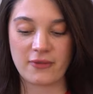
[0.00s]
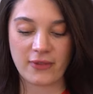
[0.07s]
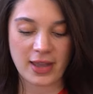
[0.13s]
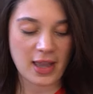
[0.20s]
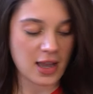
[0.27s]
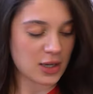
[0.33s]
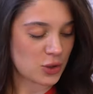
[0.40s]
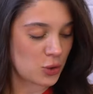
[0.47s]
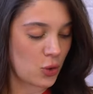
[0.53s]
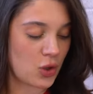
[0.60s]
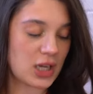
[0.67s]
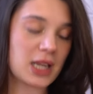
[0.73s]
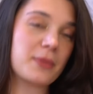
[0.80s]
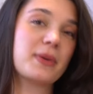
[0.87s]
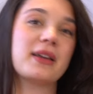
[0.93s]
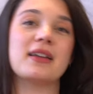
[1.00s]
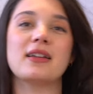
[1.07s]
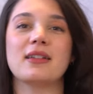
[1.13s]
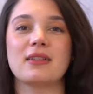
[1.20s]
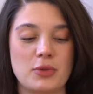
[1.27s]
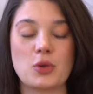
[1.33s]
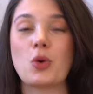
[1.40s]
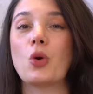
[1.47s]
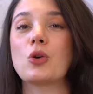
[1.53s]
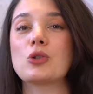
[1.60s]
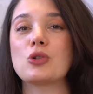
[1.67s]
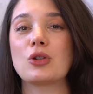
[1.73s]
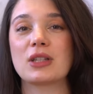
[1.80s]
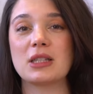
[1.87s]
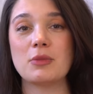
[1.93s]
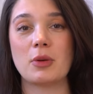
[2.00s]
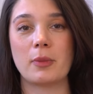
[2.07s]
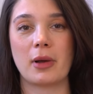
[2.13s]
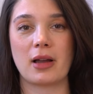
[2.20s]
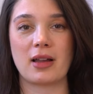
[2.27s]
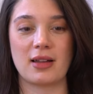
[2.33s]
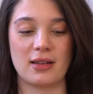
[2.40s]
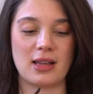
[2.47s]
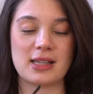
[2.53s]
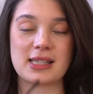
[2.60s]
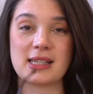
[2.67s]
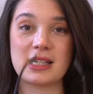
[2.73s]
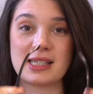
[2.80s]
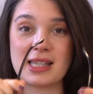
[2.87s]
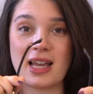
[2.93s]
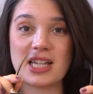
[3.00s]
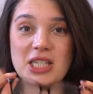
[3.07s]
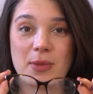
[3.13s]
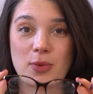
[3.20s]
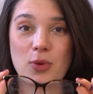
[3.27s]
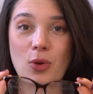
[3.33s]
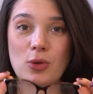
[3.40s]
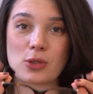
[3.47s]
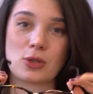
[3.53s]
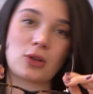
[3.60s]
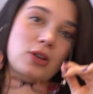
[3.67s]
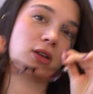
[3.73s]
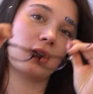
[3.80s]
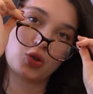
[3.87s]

Veya şöyle bir bir gözlük değil mi bak? Aslında sadece bir gözlük.